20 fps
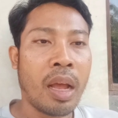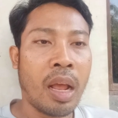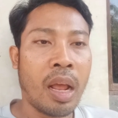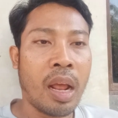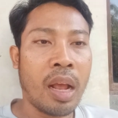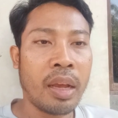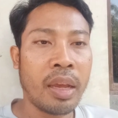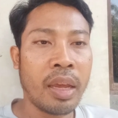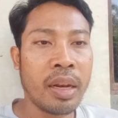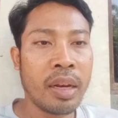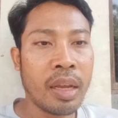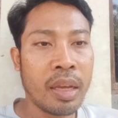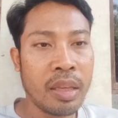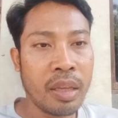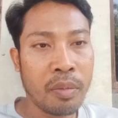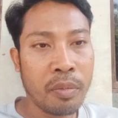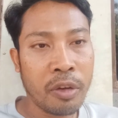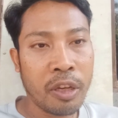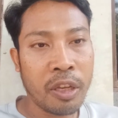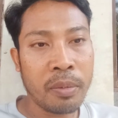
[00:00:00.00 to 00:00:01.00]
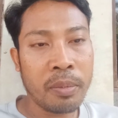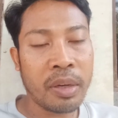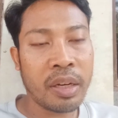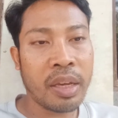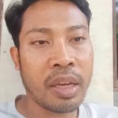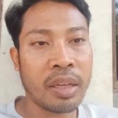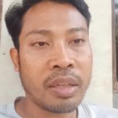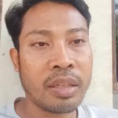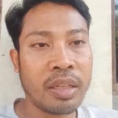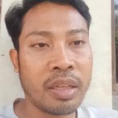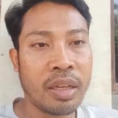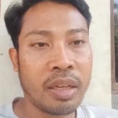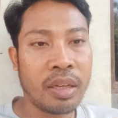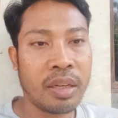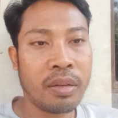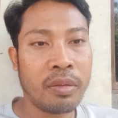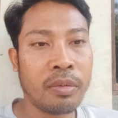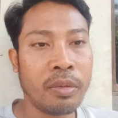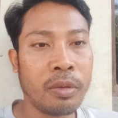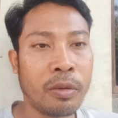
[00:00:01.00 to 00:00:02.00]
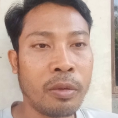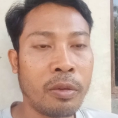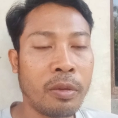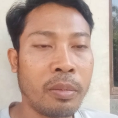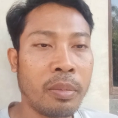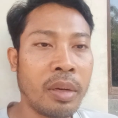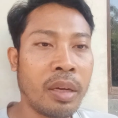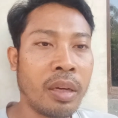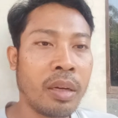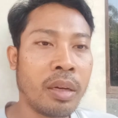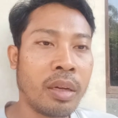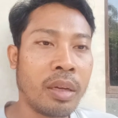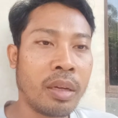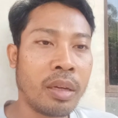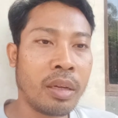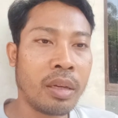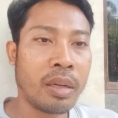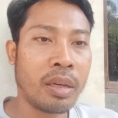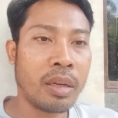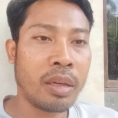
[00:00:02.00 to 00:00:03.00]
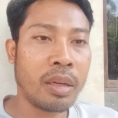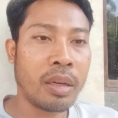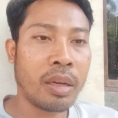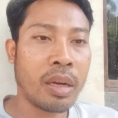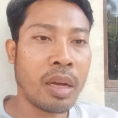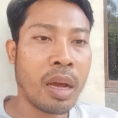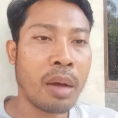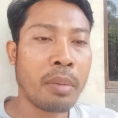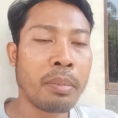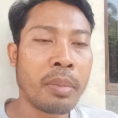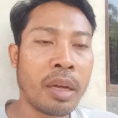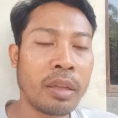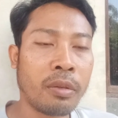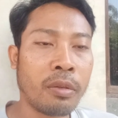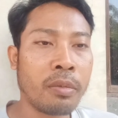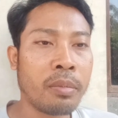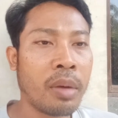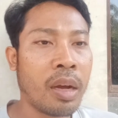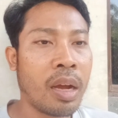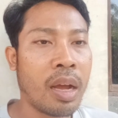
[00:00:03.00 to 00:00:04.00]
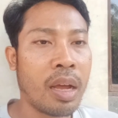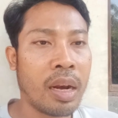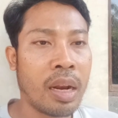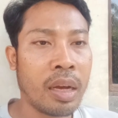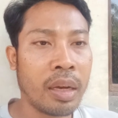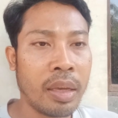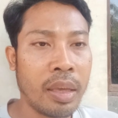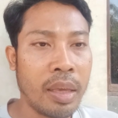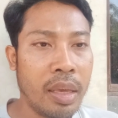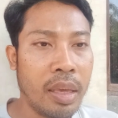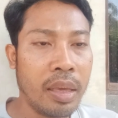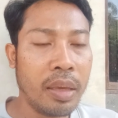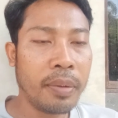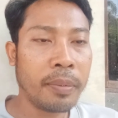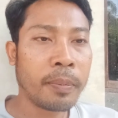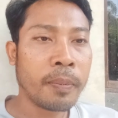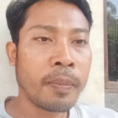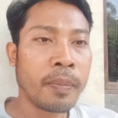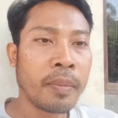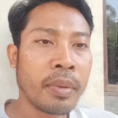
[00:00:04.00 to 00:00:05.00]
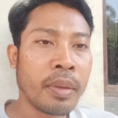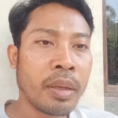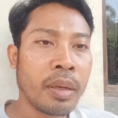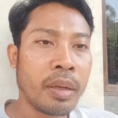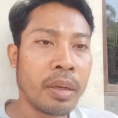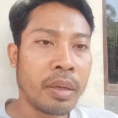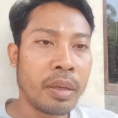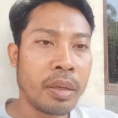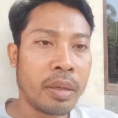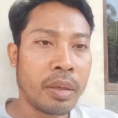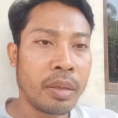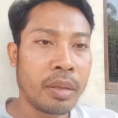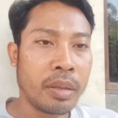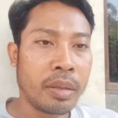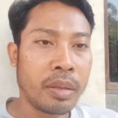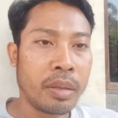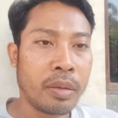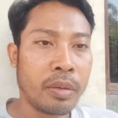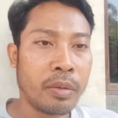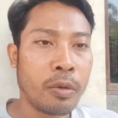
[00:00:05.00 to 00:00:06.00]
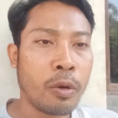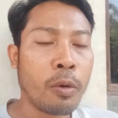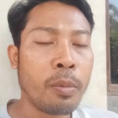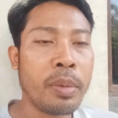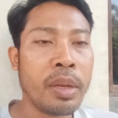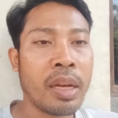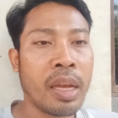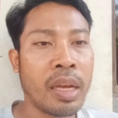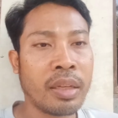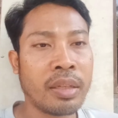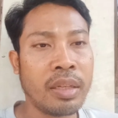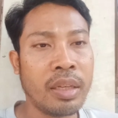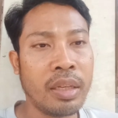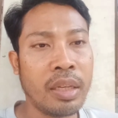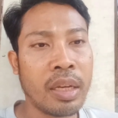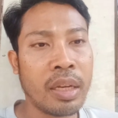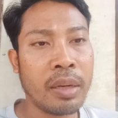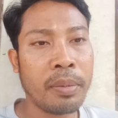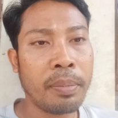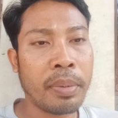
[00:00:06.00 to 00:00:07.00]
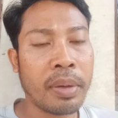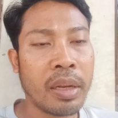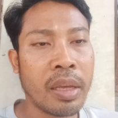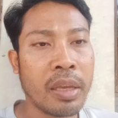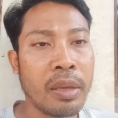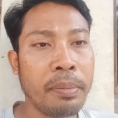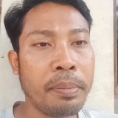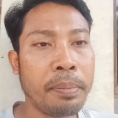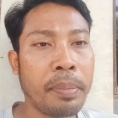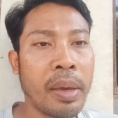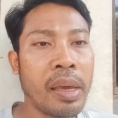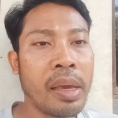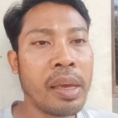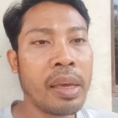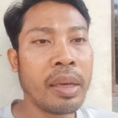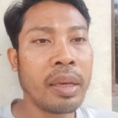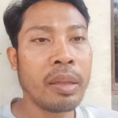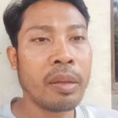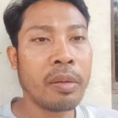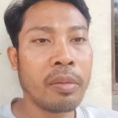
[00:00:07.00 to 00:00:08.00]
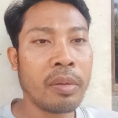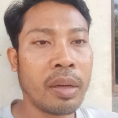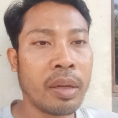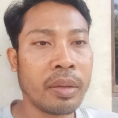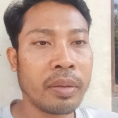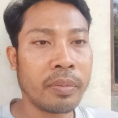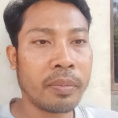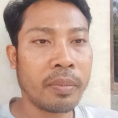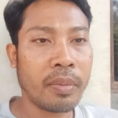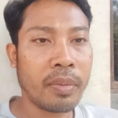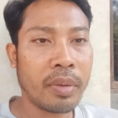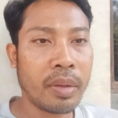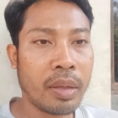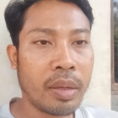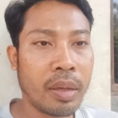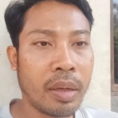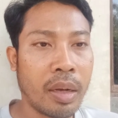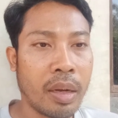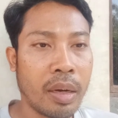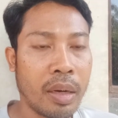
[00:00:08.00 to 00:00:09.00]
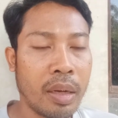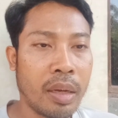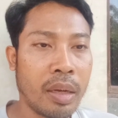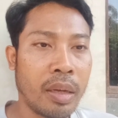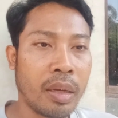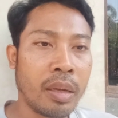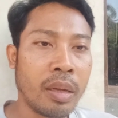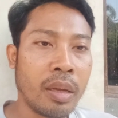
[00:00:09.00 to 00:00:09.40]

agendanya mungkin bergeser untuk menghambat atau menghalangi dominasi dari PDIP gitu kan karena